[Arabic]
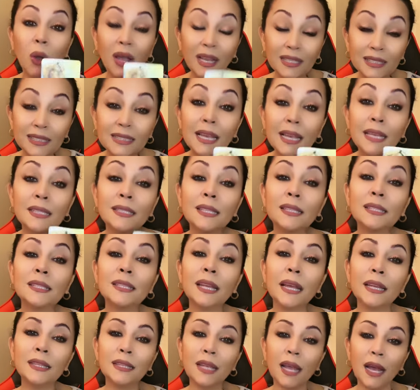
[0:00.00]
وحساس
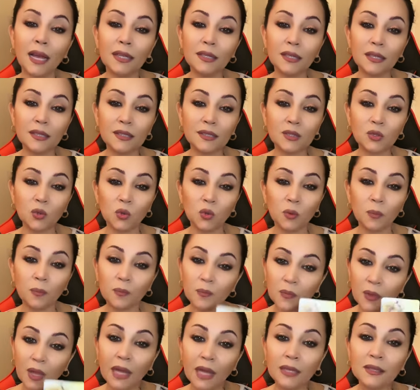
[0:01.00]
زيادة عن
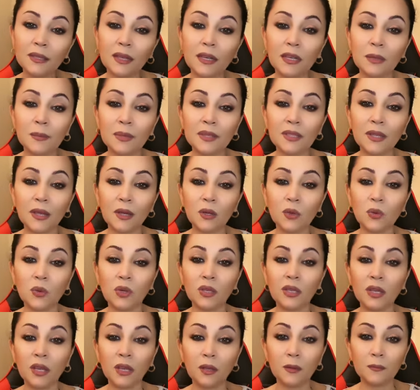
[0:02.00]
اللزوم هيدا اللي بدي
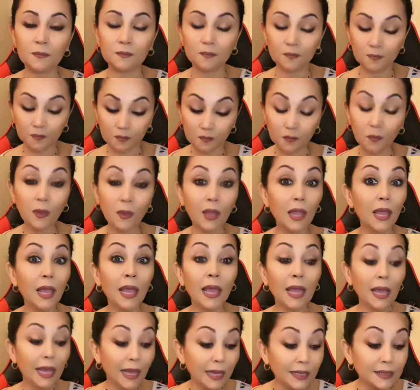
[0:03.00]
لكم اياه
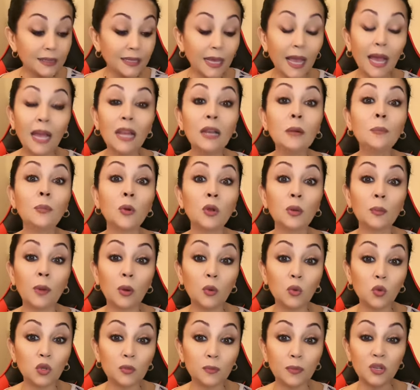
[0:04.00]
قسي قلبه
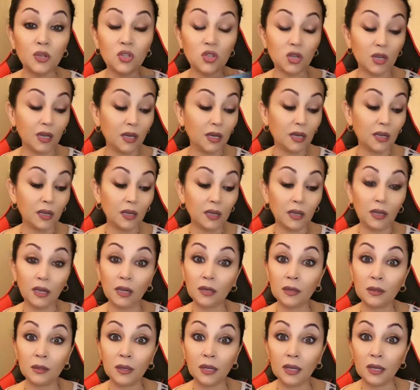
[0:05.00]
المولود برج
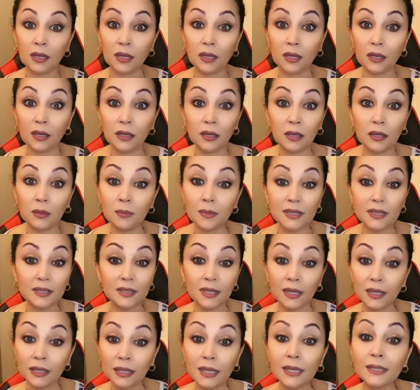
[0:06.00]

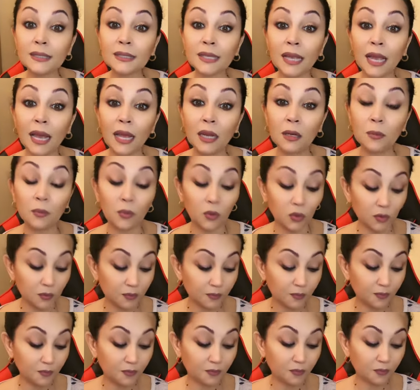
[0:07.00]
الميزان قسي
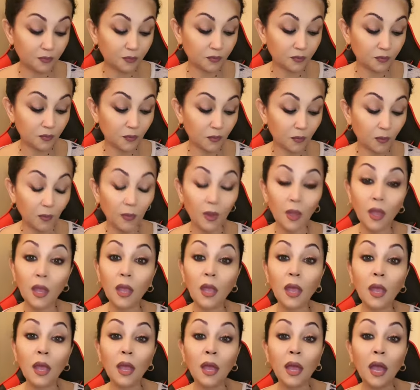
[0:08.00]
قلبه
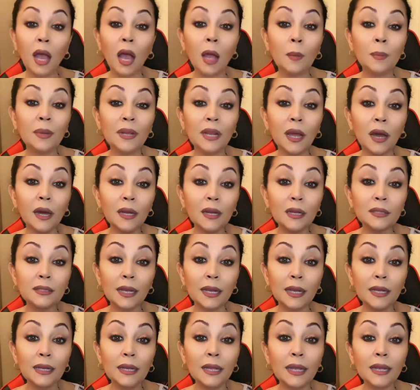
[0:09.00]
عم
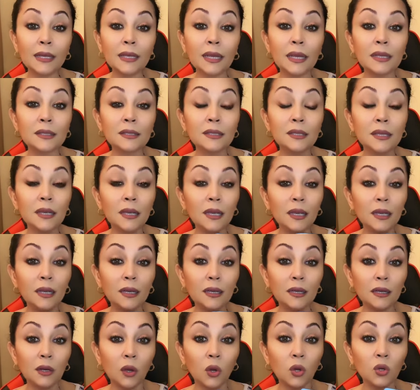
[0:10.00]
بينعرض عليك
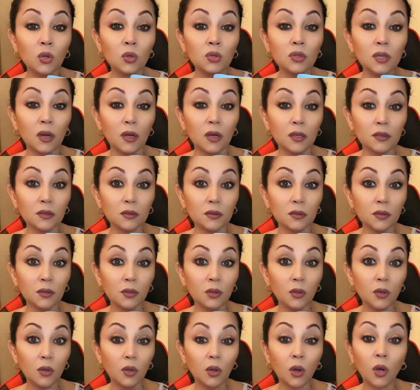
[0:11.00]
كتير عروضات
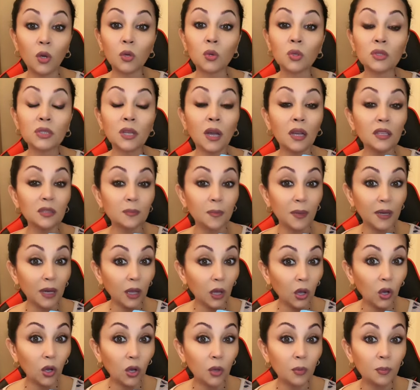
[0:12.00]
عروضات
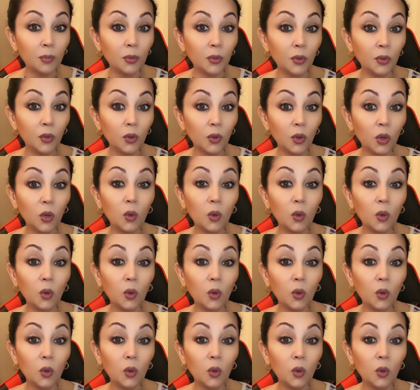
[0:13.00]
بالحب